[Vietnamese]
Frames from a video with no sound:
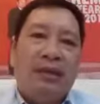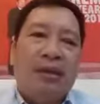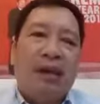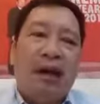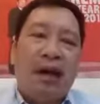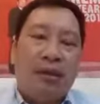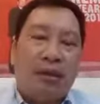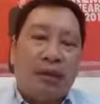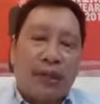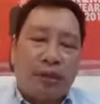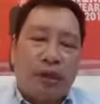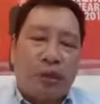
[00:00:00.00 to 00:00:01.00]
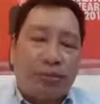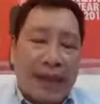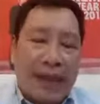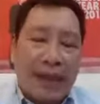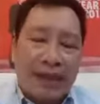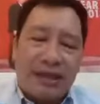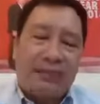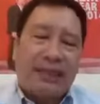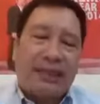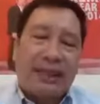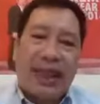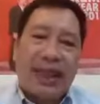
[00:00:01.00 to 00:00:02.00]
nó có thể tồn tại ở trên
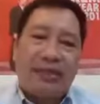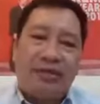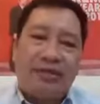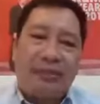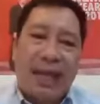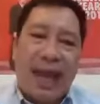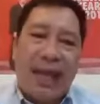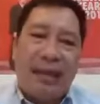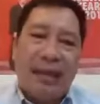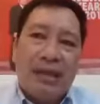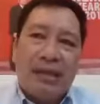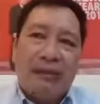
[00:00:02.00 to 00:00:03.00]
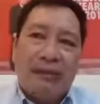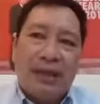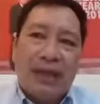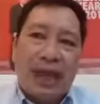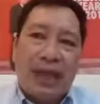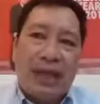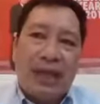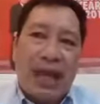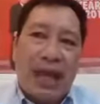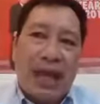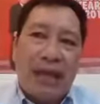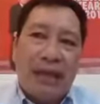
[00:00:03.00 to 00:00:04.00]
mặt da của chúng ta vì thế đó
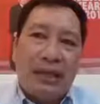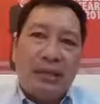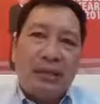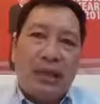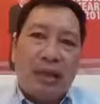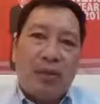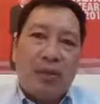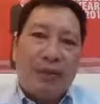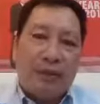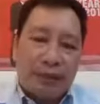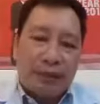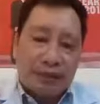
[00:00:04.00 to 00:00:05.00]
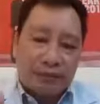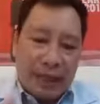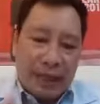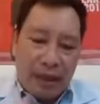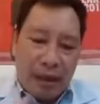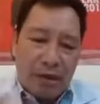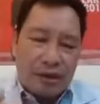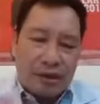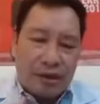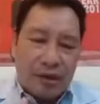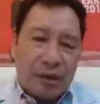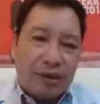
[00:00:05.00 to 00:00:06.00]
là cái quá trình mà chúng ta cọ
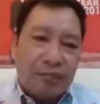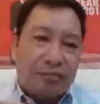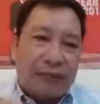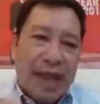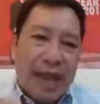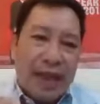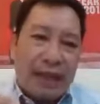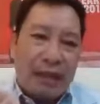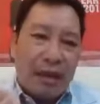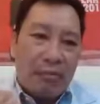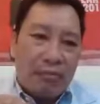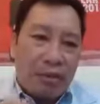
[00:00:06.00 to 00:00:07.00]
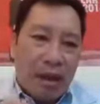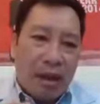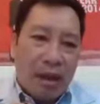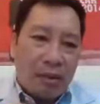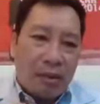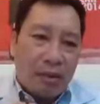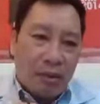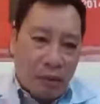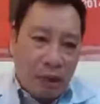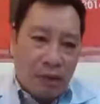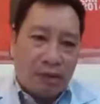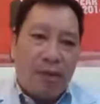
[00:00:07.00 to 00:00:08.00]
rửa chúng ta không có
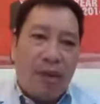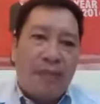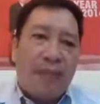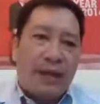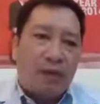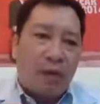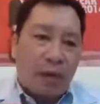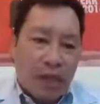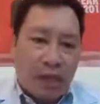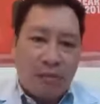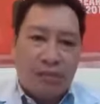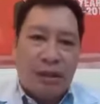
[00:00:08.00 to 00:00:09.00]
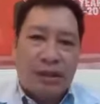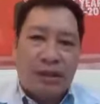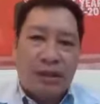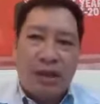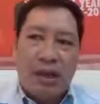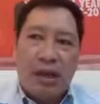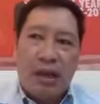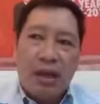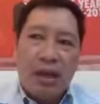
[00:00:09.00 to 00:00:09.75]
cọ rửa quá mạnh hoặc là không cọ rửa